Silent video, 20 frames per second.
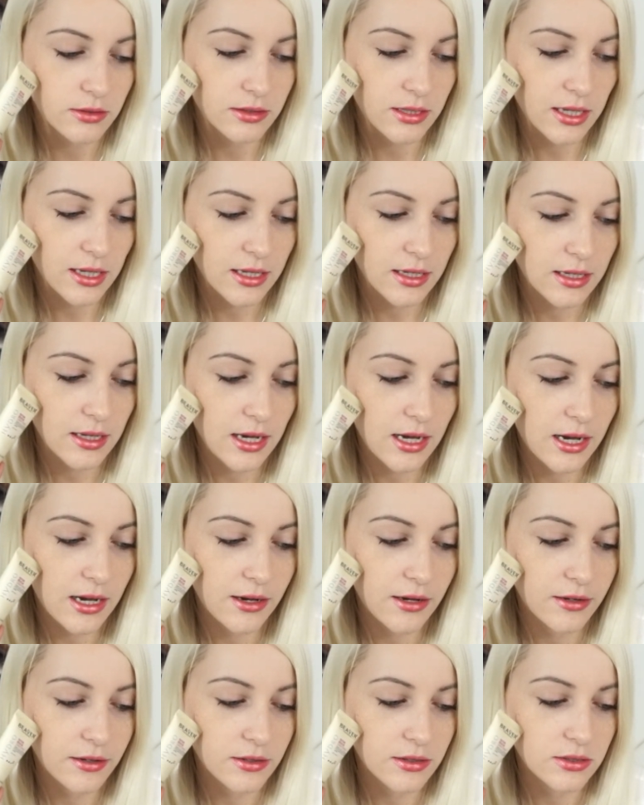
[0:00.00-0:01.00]
tak,
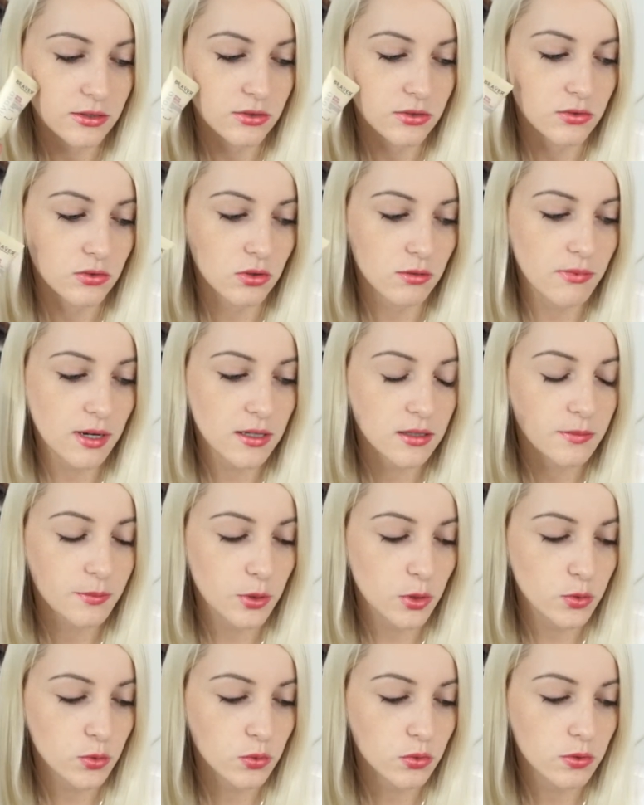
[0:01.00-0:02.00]
a normalny
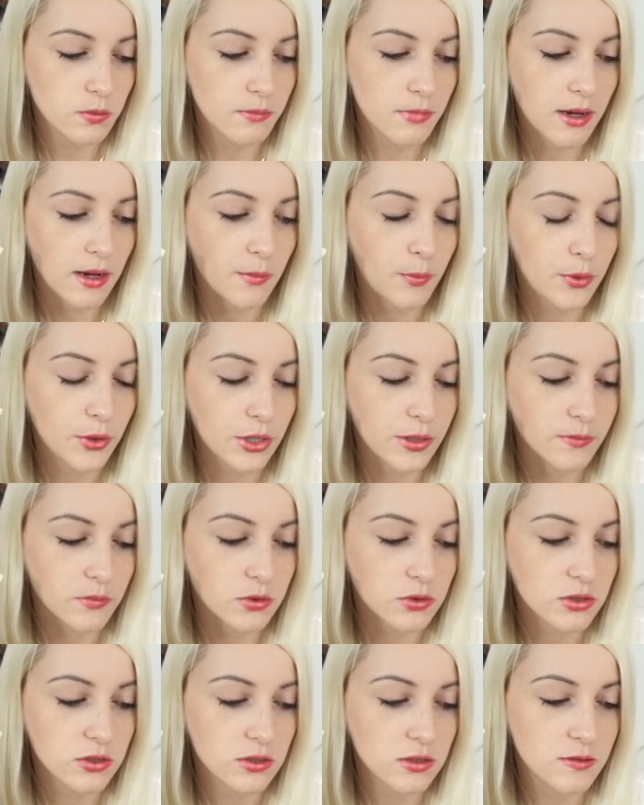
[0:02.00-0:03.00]
produkt ma
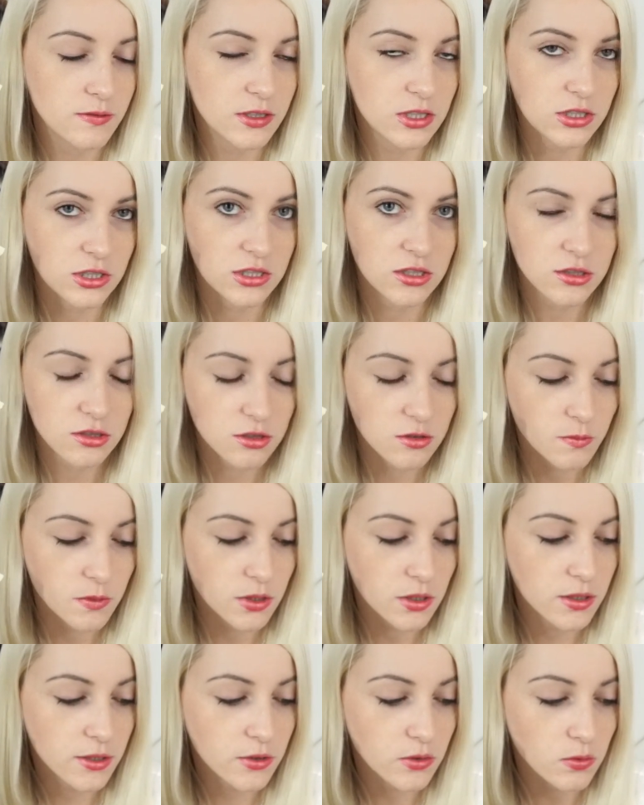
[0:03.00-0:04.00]
pojemność 210
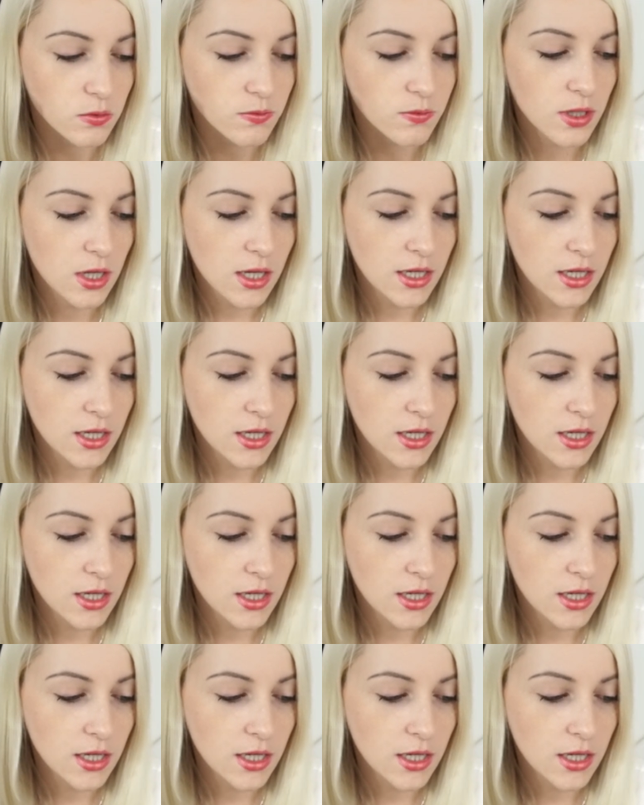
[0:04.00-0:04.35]
ml